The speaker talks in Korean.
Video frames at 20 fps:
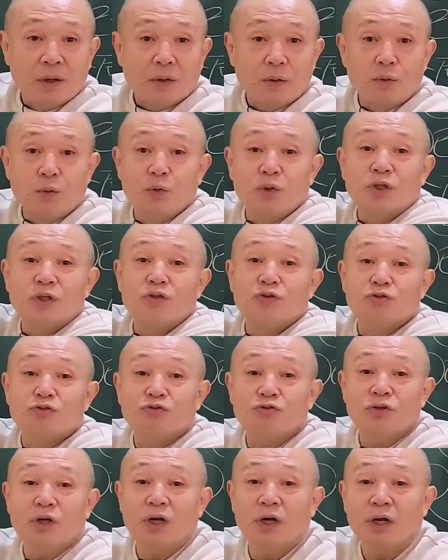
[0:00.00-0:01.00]
그 요
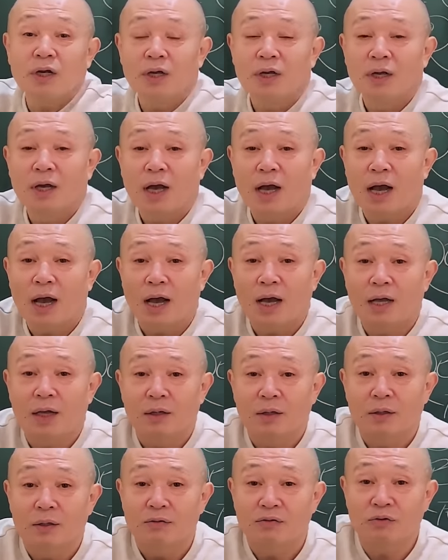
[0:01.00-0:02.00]
신중줄에
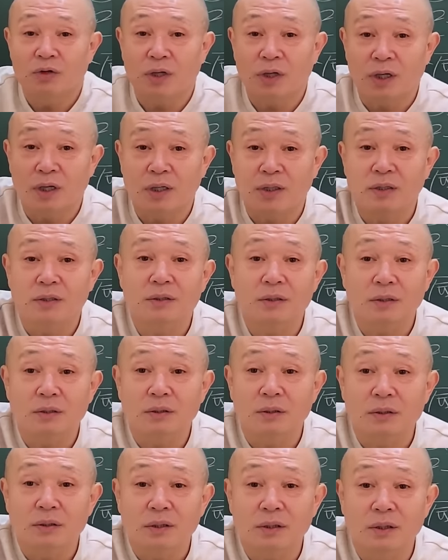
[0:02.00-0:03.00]
숟가락 하나
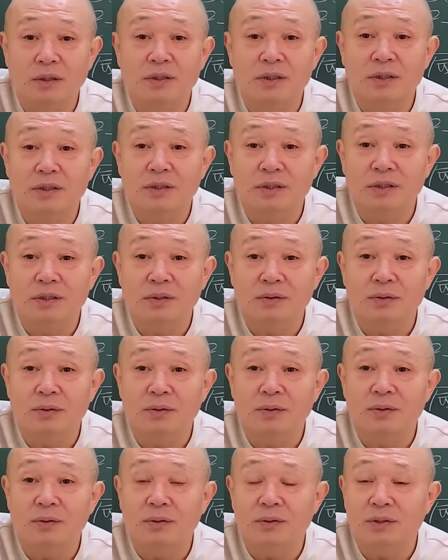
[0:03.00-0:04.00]
더 얹힌
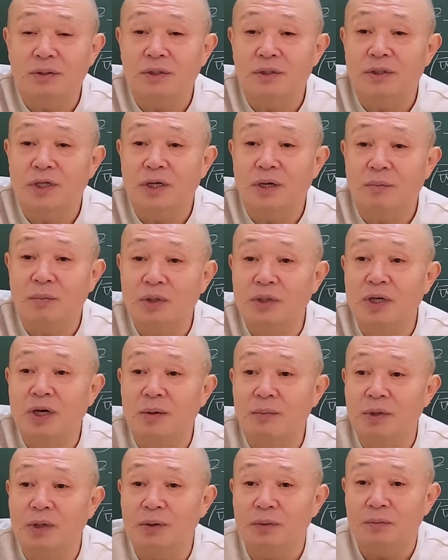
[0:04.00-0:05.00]
또 글자가
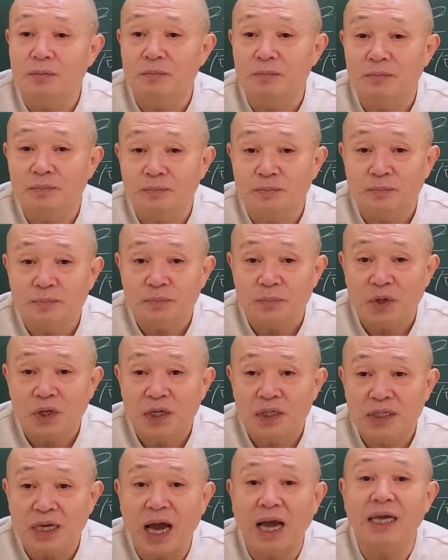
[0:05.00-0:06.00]
뭐냐면
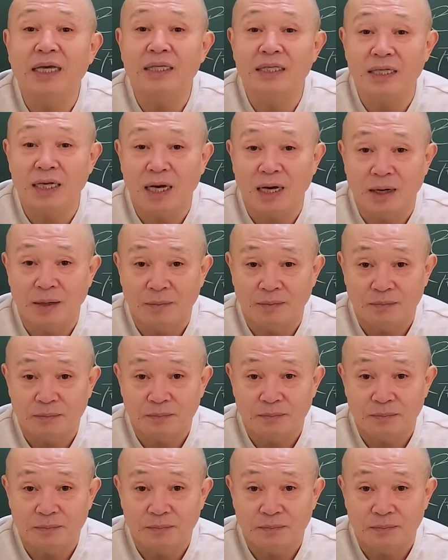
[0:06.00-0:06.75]
하 양인이야.